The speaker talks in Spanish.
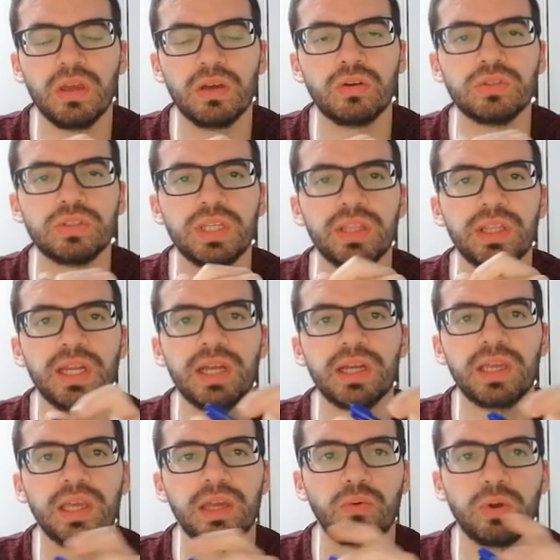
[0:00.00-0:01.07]

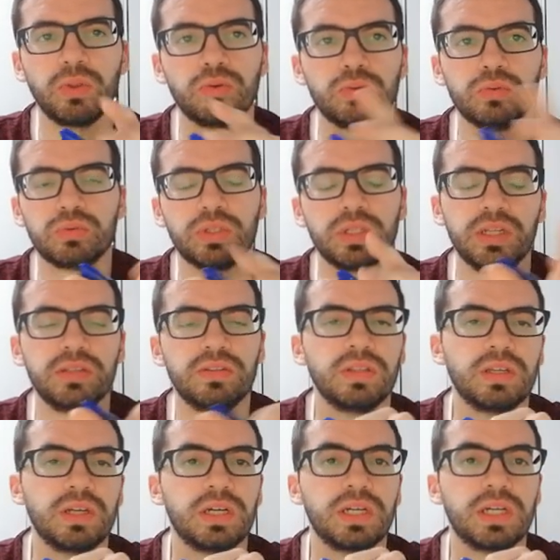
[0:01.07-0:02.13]
considera que cuando
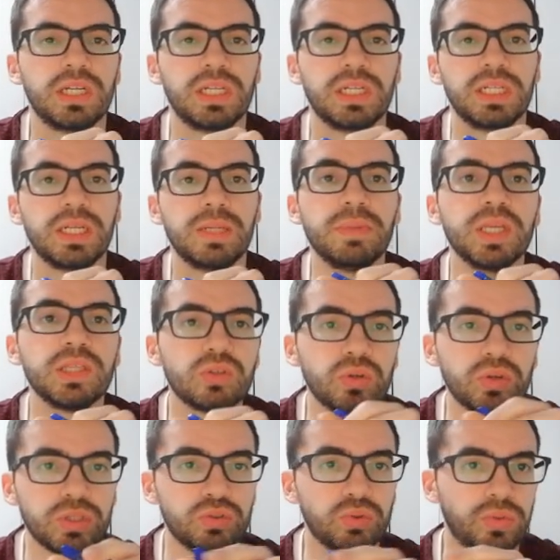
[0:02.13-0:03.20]
utiliza el
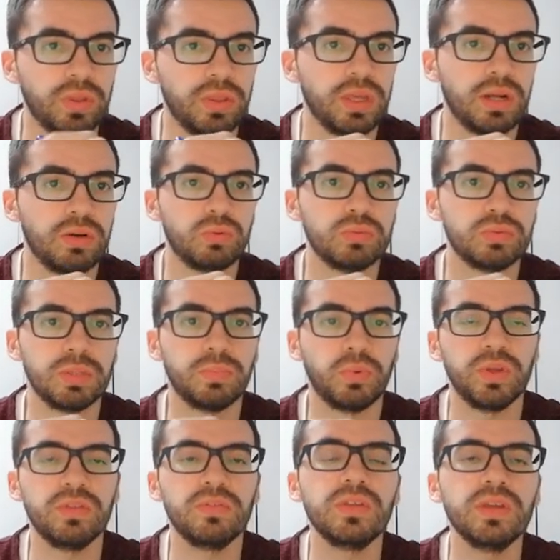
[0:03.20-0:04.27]
metro y sucede algún
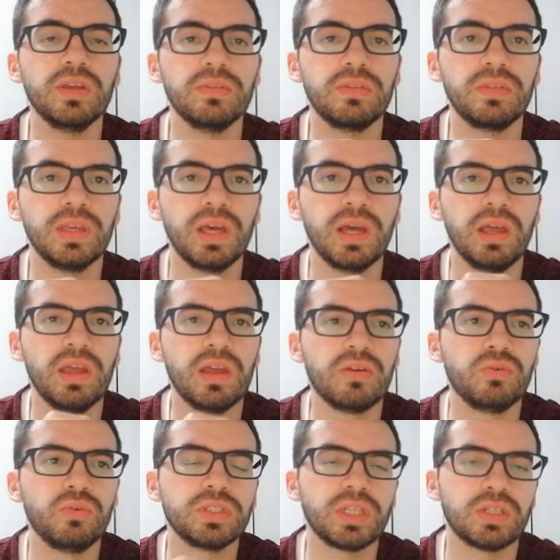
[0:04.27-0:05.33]
tipo de incidencia,
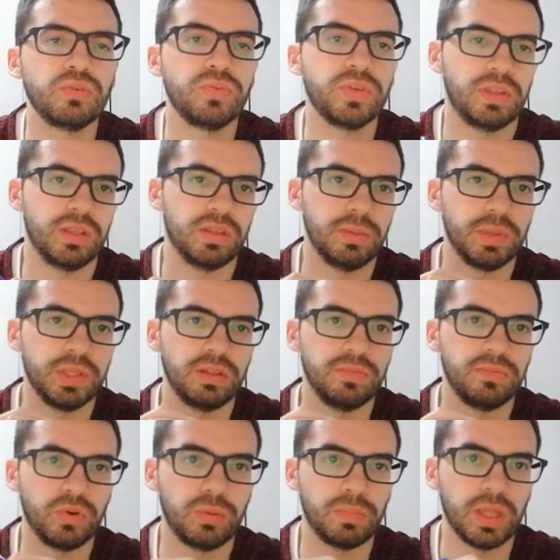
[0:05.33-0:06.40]
no está suficientemente
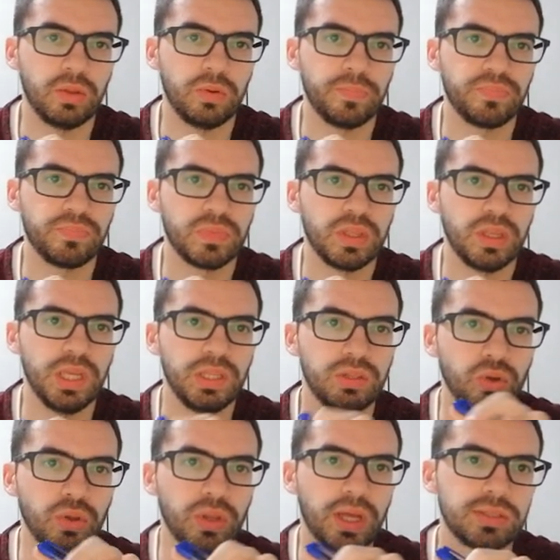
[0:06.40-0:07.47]
informado. Y
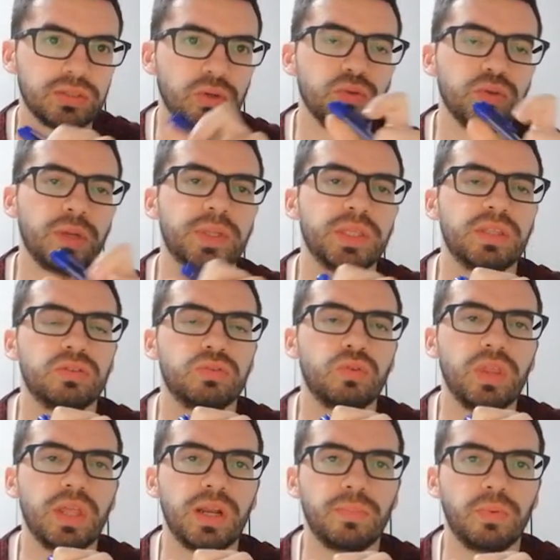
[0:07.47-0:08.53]
toda, absolutamente
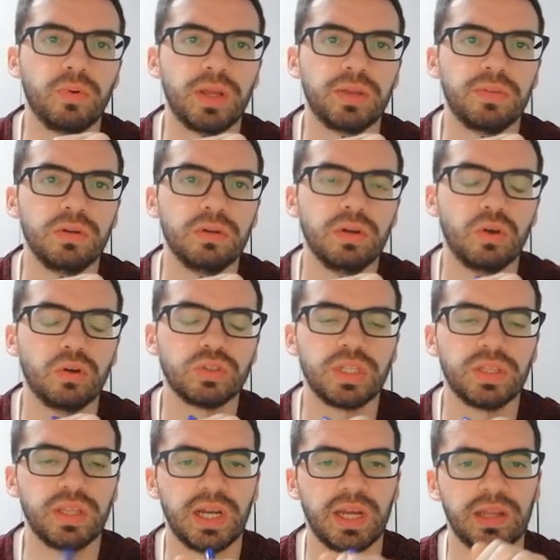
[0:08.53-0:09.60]
toda la población
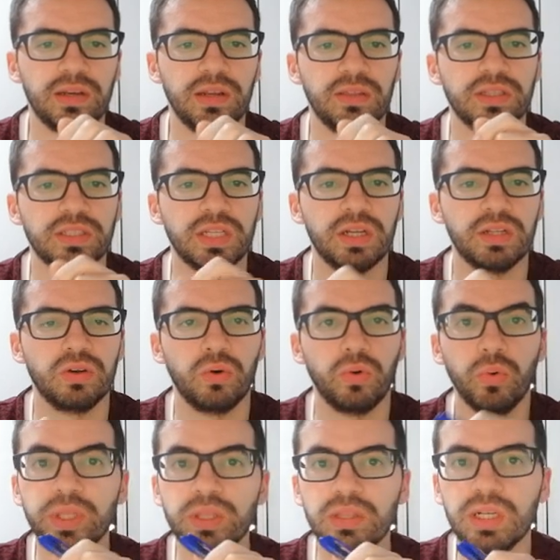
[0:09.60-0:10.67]
considera necesario
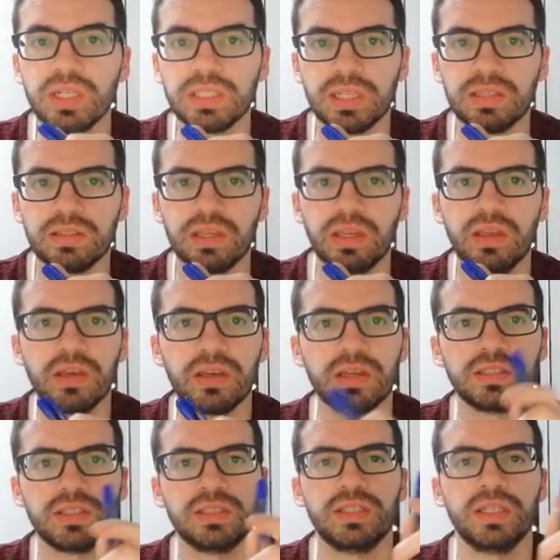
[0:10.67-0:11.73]
o interesante
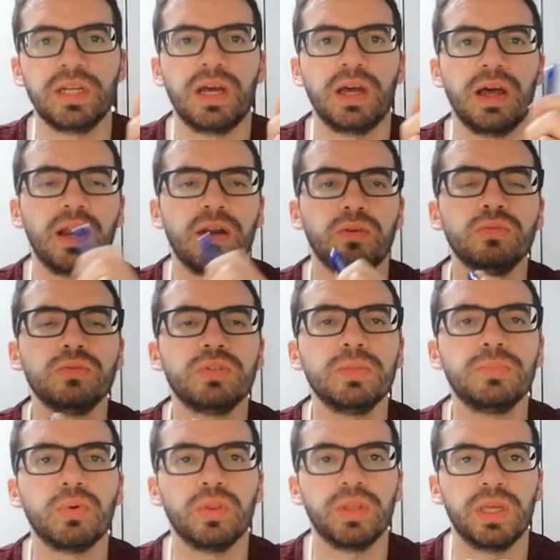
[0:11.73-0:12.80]
que existiera algún
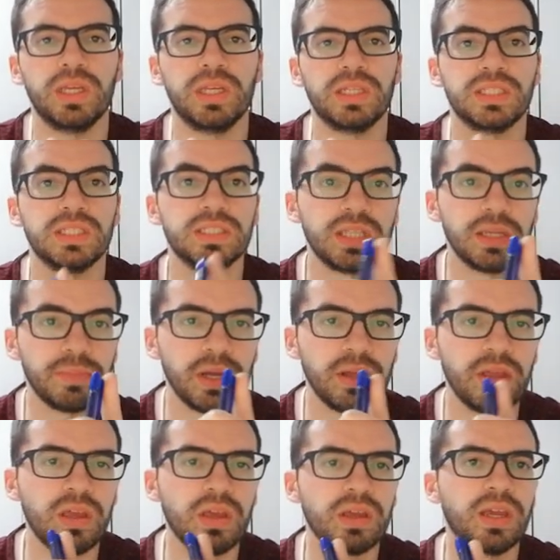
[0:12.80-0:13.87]
tipo de sistema
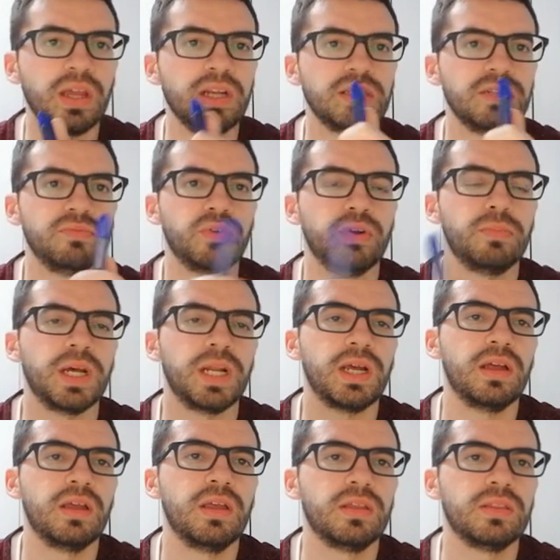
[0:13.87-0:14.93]
que les
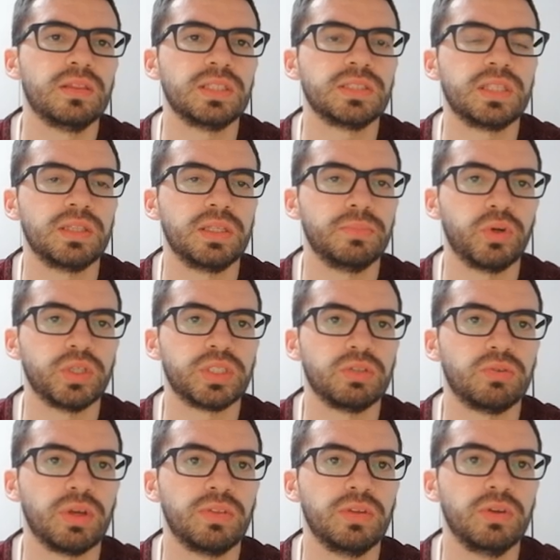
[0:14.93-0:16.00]
informara de este tipo de
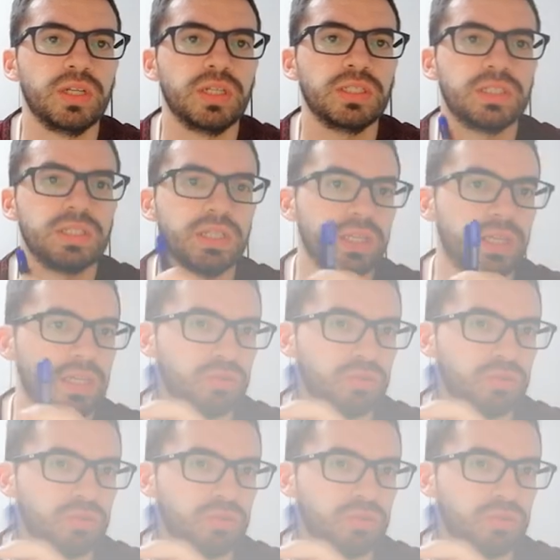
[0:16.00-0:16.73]
situaciones y que